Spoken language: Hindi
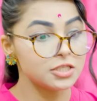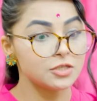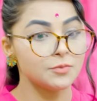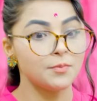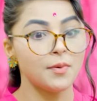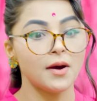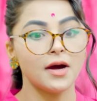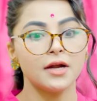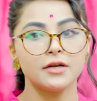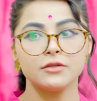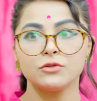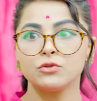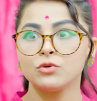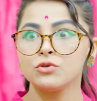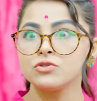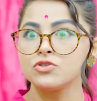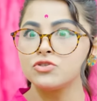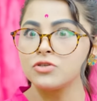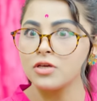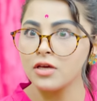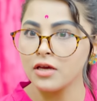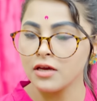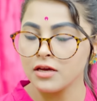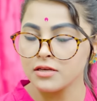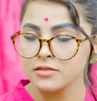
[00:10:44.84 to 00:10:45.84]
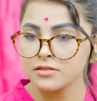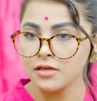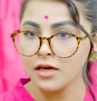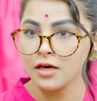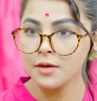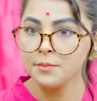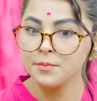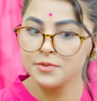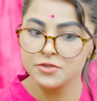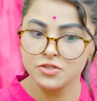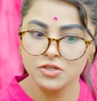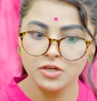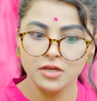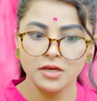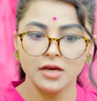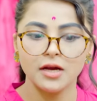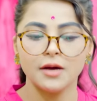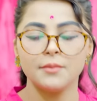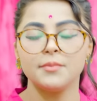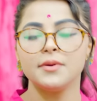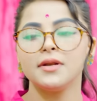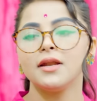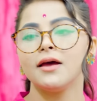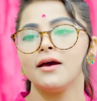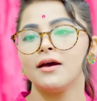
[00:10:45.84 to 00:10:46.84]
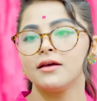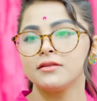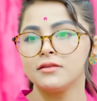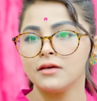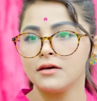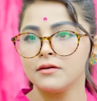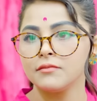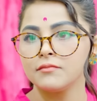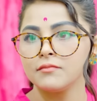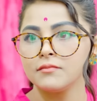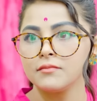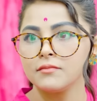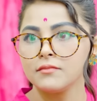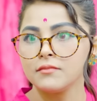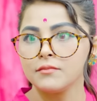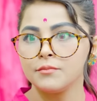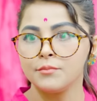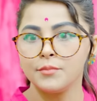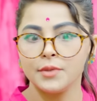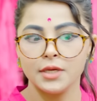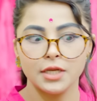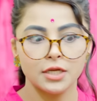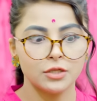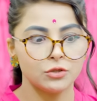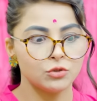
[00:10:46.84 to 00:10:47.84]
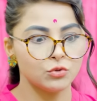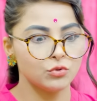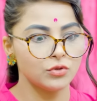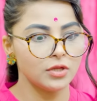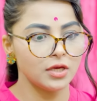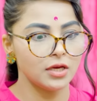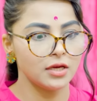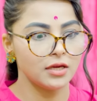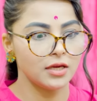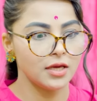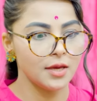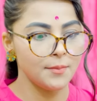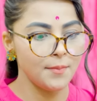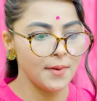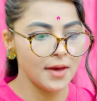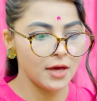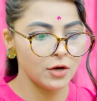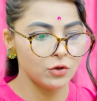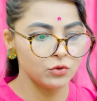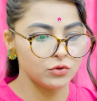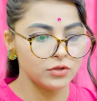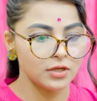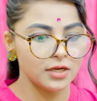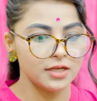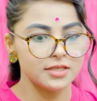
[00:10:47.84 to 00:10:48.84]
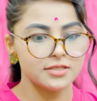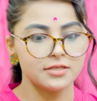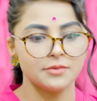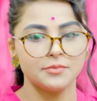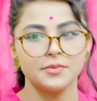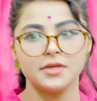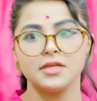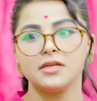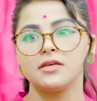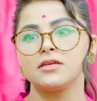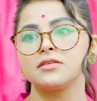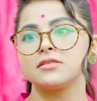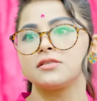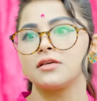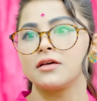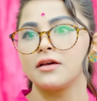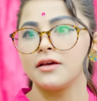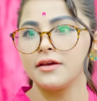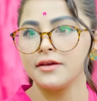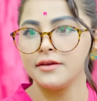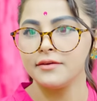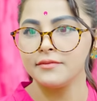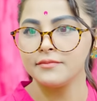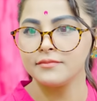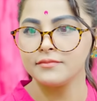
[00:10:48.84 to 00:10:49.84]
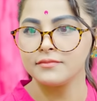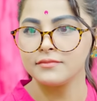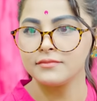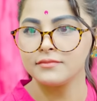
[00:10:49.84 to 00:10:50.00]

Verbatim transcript: इस बार तो छह हजार बिजली का बिल आया था मेरे तो देख के पैरों तले जमीन खिसक गई